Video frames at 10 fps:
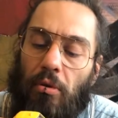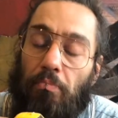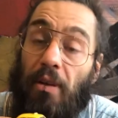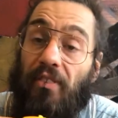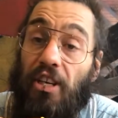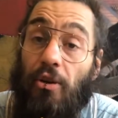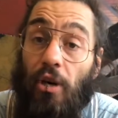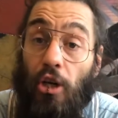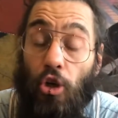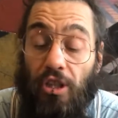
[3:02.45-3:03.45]
mi facevo
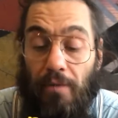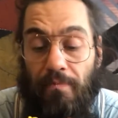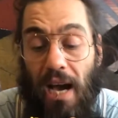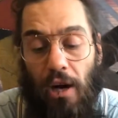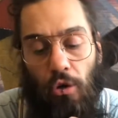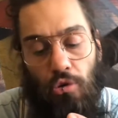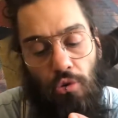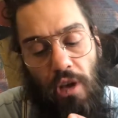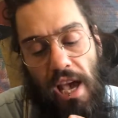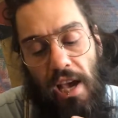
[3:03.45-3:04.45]
la notte in bianco
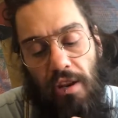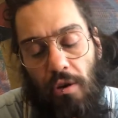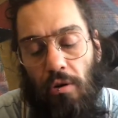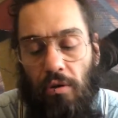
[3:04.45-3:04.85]
sull'aereo,